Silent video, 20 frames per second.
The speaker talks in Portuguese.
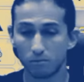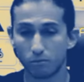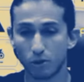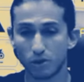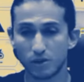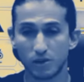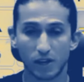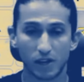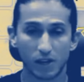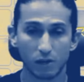
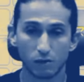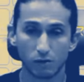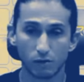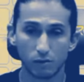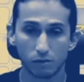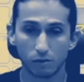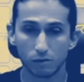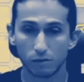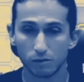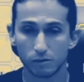pode ser que
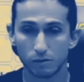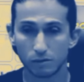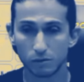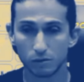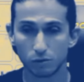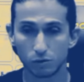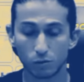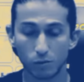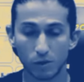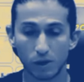no,
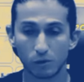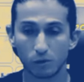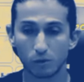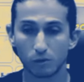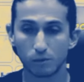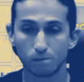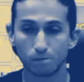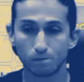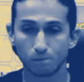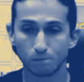no
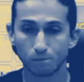domingo